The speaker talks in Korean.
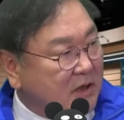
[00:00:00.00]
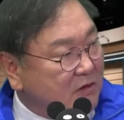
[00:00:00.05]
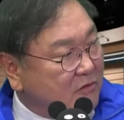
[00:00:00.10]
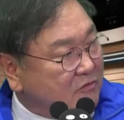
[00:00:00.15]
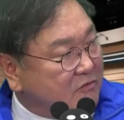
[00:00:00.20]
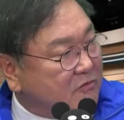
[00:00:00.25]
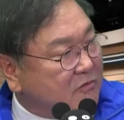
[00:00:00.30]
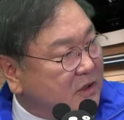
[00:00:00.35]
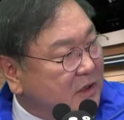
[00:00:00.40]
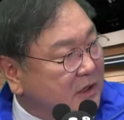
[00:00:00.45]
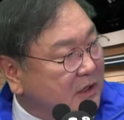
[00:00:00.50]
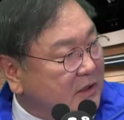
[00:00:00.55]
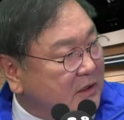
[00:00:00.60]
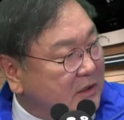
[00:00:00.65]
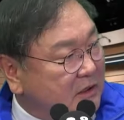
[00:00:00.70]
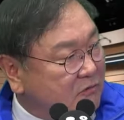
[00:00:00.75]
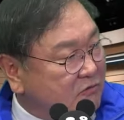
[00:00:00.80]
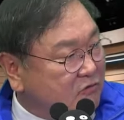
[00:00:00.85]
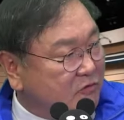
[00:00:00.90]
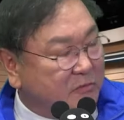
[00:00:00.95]
국가의
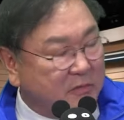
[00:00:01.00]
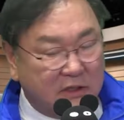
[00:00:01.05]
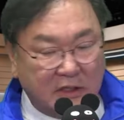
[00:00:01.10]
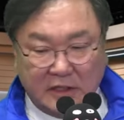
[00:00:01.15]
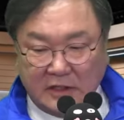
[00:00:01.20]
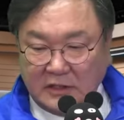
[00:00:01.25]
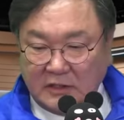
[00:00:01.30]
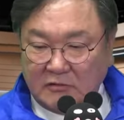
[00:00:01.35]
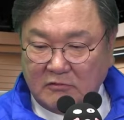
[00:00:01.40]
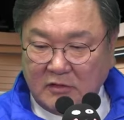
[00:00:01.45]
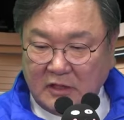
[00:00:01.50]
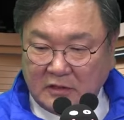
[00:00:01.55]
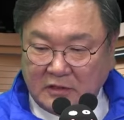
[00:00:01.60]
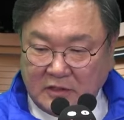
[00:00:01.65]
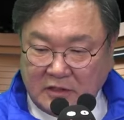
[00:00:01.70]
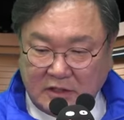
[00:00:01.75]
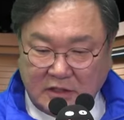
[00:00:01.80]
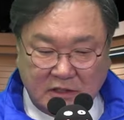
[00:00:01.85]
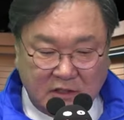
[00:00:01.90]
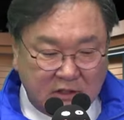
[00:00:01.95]
이익, 국민의 이익과 같은
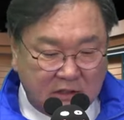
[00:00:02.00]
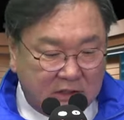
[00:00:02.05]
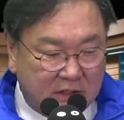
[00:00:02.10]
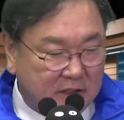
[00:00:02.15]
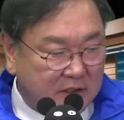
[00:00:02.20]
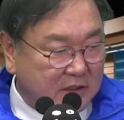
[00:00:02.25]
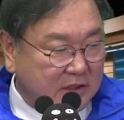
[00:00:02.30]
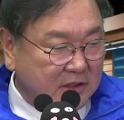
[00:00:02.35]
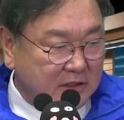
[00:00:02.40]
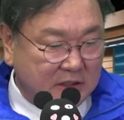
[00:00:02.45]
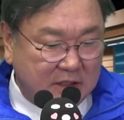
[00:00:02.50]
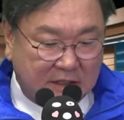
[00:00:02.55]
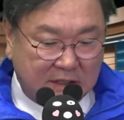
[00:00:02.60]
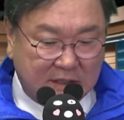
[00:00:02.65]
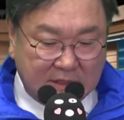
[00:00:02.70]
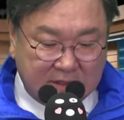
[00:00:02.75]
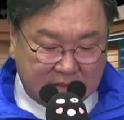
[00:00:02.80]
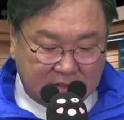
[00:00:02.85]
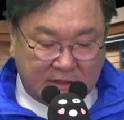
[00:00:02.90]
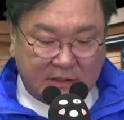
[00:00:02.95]
지역의 이익이
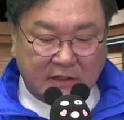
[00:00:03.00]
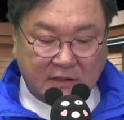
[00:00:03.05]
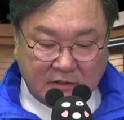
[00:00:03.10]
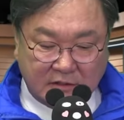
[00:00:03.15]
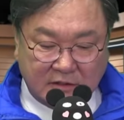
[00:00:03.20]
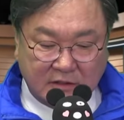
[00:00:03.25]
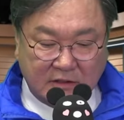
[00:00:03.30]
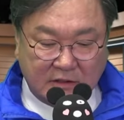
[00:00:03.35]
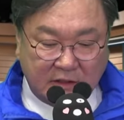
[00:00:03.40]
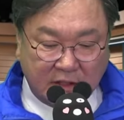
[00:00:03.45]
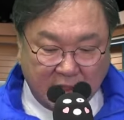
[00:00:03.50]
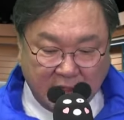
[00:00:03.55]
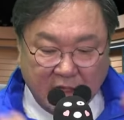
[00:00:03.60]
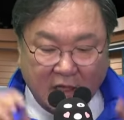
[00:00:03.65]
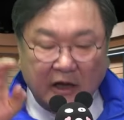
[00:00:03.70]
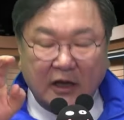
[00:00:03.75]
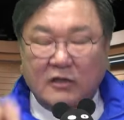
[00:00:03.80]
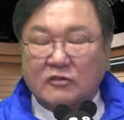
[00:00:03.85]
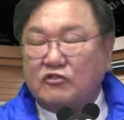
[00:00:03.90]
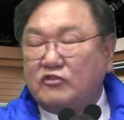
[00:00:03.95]
일치되었을 때
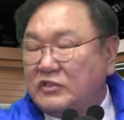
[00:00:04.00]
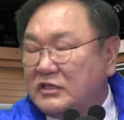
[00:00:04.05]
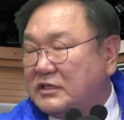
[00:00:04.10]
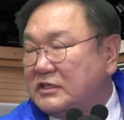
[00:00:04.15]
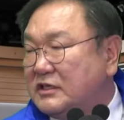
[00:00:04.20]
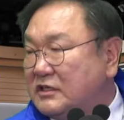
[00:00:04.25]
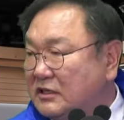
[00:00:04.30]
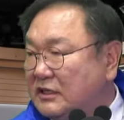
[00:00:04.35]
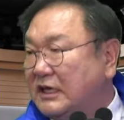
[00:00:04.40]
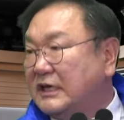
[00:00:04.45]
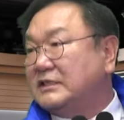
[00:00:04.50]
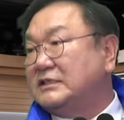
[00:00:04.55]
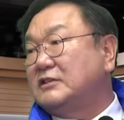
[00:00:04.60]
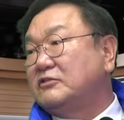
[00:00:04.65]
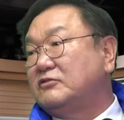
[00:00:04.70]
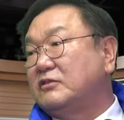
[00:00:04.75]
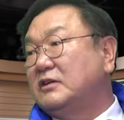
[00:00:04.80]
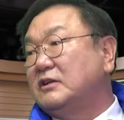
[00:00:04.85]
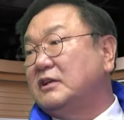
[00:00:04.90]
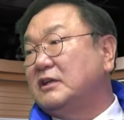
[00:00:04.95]
추진력을
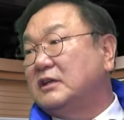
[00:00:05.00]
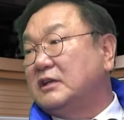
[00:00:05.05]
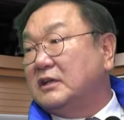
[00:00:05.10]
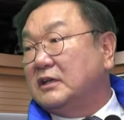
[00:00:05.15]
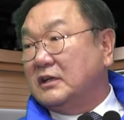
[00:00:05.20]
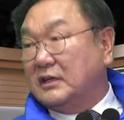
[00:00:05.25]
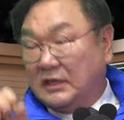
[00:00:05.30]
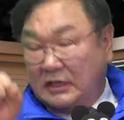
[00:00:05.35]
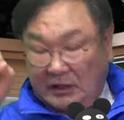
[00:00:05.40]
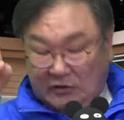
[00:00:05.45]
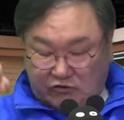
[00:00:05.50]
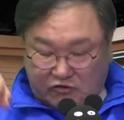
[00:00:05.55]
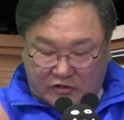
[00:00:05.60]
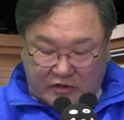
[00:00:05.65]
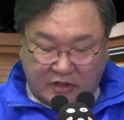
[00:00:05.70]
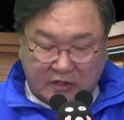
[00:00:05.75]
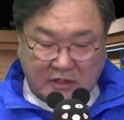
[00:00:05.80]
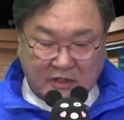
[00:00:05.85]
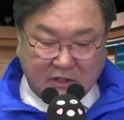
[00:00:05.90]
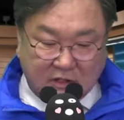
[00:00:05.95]
일치되면 더 좋잖아요. 예,
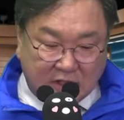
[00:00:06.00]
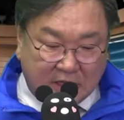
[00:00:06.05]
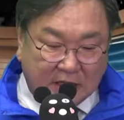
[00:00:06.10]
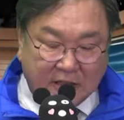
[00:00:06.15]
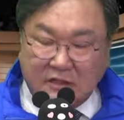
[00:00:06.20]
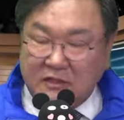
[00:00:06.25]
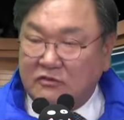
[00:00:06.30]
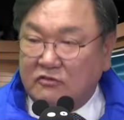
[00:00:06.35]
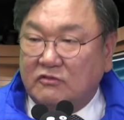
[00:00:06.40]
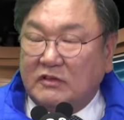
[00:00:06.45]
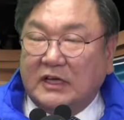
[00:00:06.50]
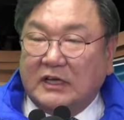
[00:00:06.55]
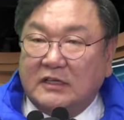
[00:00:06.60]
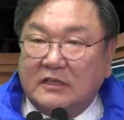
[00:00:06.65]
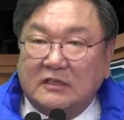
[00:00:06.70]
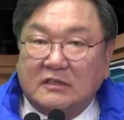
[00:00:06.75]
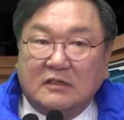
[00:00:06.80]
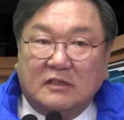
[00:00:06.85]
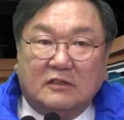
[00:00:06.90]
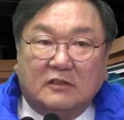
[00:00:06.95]
추진력을 가질 수가
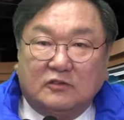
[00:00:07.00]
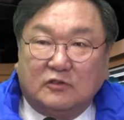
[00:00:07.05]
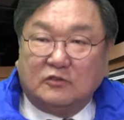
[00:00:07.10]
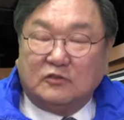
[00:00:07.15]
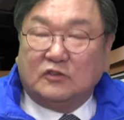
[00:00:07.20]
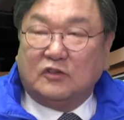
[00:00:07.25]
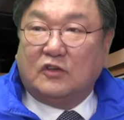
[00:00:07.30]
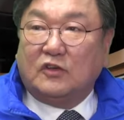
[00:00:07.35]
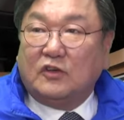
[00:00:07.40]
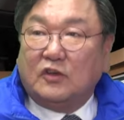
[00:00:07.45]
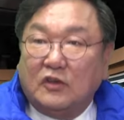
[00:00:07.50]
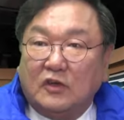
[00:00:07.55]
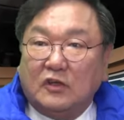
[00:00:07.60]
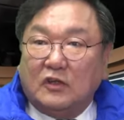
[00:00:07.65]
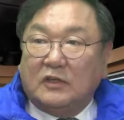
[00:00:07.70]
맞습니다. 있는 거거든요. 역시